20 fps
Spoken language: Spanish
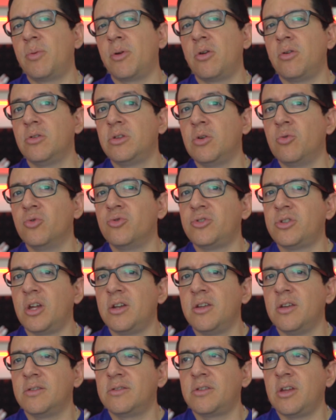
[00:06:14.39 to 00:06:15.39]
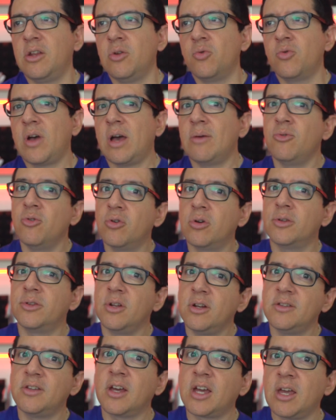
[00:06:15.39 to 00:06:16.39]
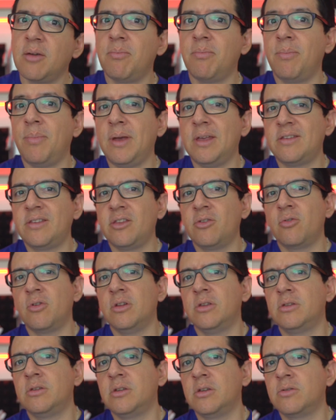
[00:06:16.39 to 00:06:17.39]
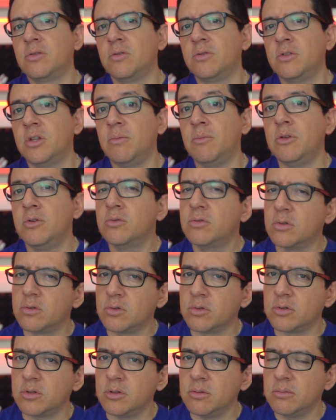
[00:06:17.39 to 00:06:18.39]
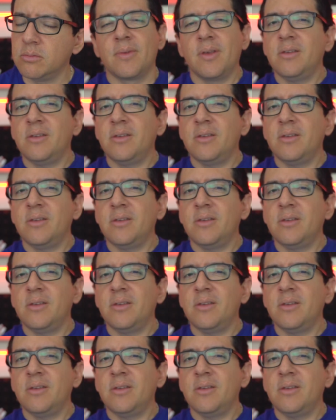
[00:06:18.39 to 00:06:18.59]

pero no te gustaría estar en un avión que utiliza GPS durante esos 10 minutos, ¿o sí?